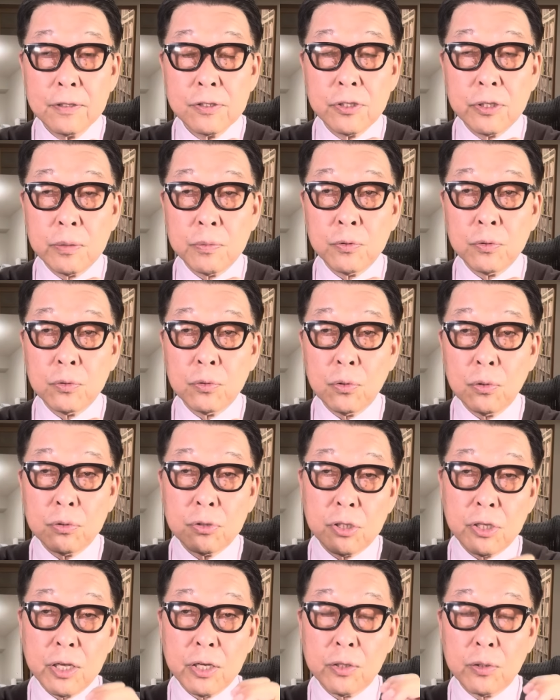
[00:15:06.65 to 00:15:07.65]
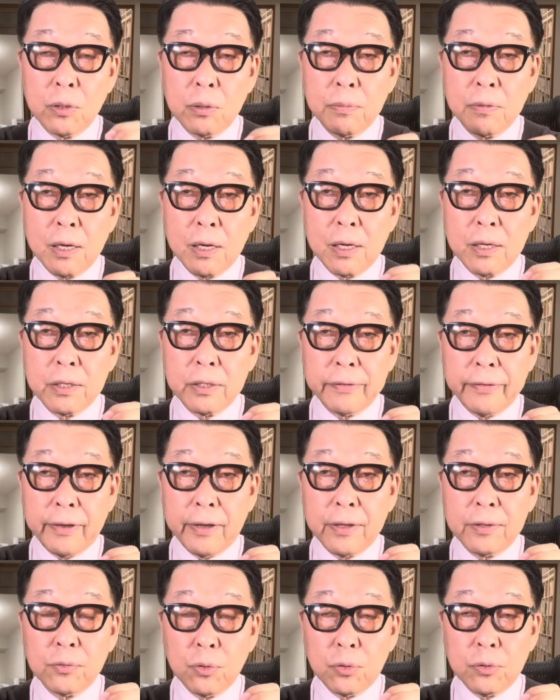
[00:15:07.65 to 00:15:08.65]
自分の地域の周り
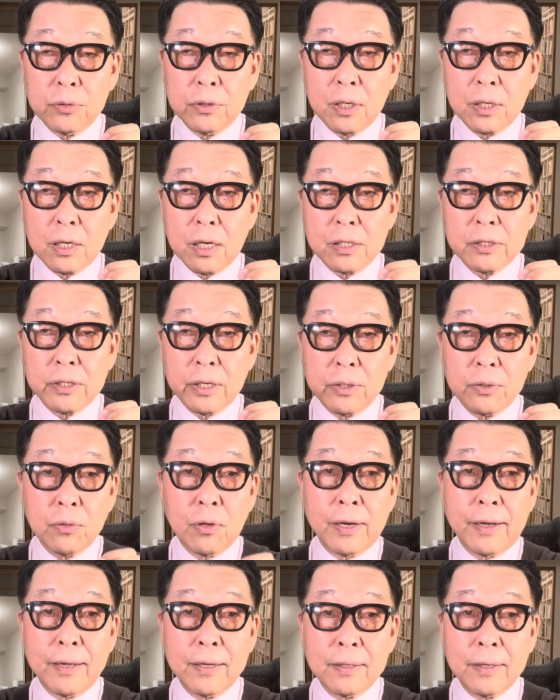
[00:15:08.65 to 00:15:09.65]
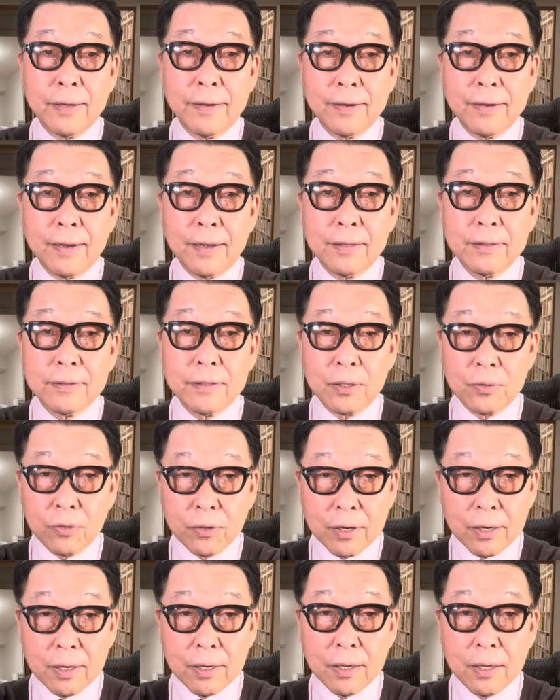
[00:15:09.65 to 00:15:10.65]
でどんな河川の氾濫があったの
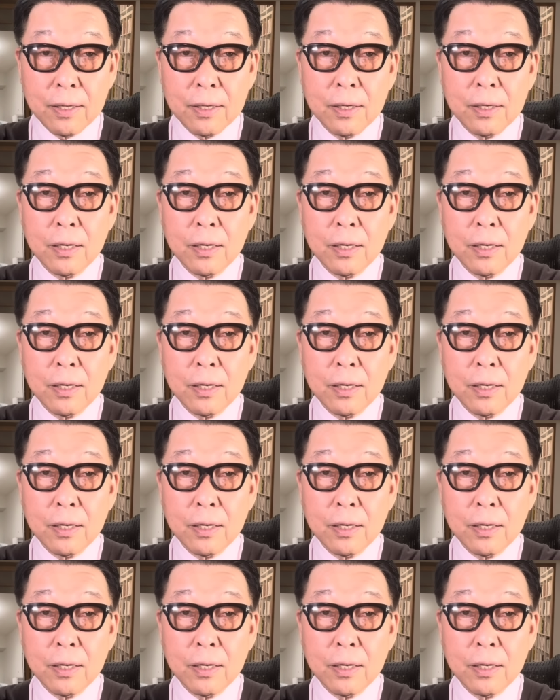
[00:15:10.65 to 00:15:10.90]
か、